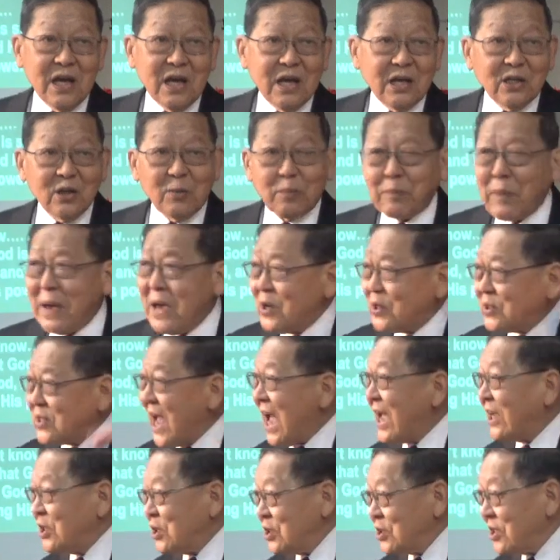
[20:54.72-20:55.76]
那被
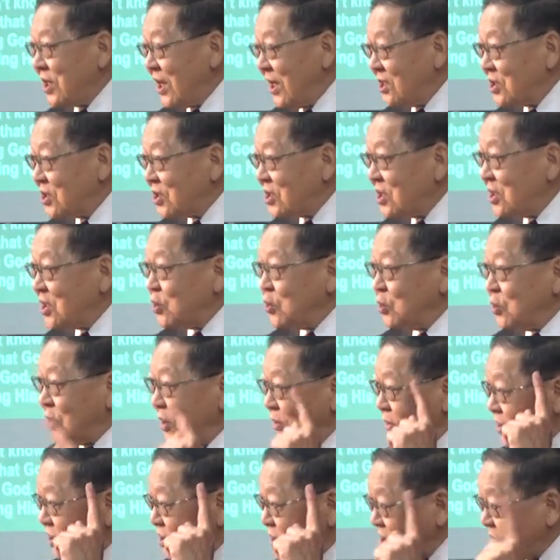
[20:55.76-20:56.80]
杀以前，斯
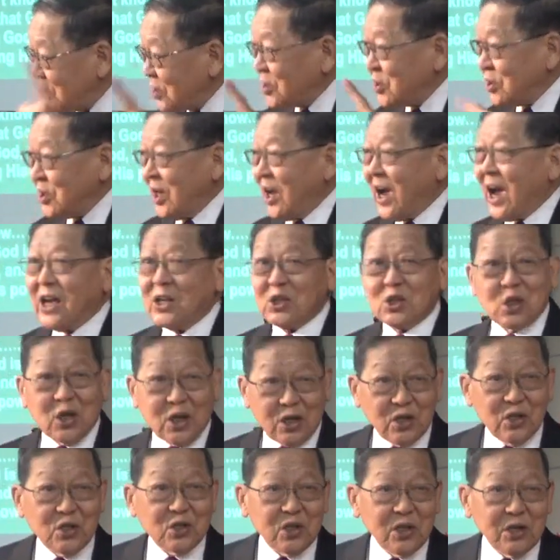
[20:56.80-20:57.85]
斯提约翰
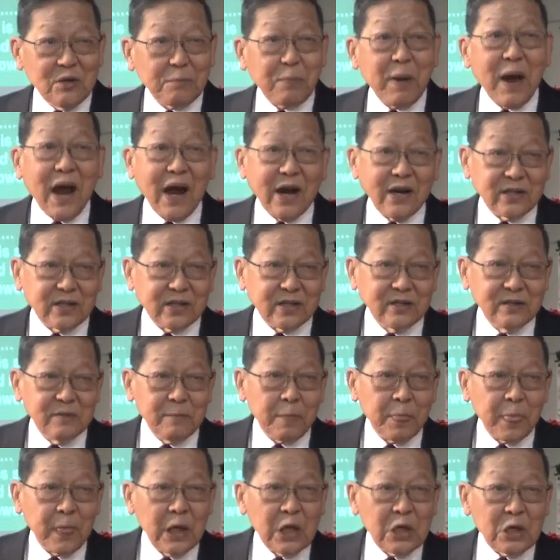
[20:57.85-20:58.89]
曾经派人
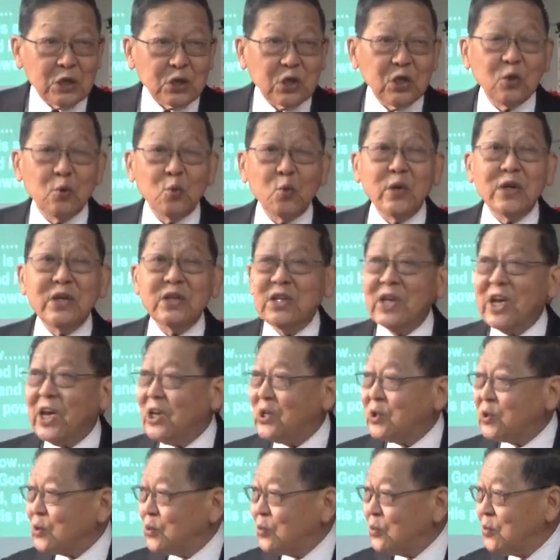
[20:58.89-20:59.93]
去问
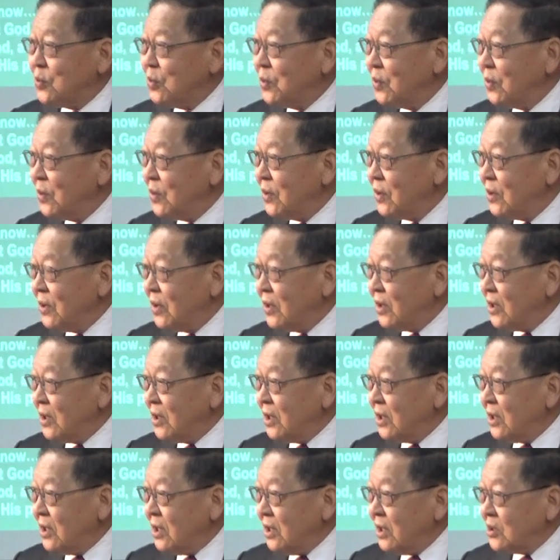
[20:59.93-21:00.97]
耶稣，
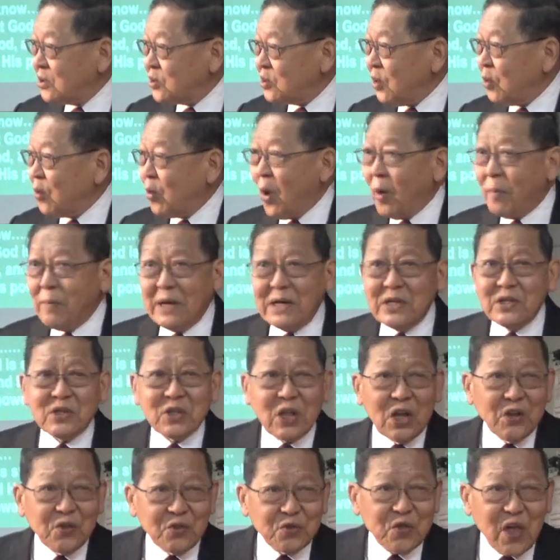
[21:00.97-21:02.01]
说：“我们
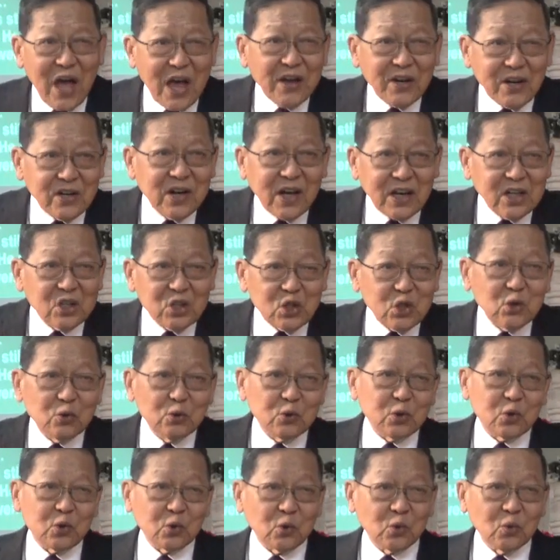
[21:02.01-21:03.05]
等待的那个救
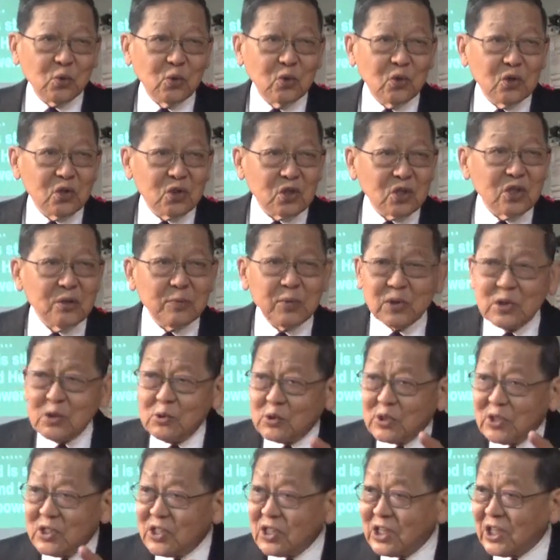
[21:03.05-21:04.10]
主，是不是就
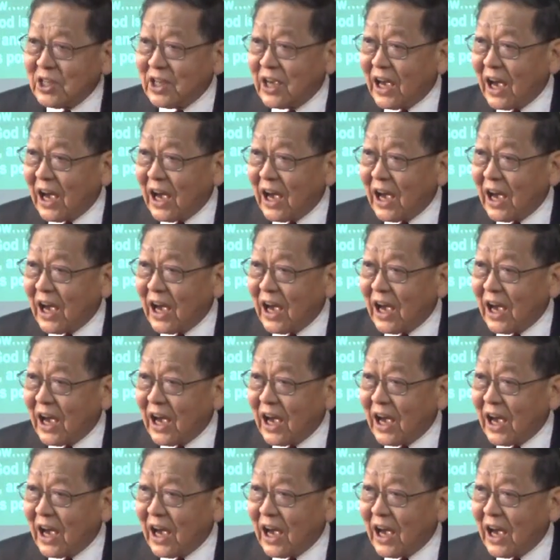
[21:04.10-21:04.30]
是你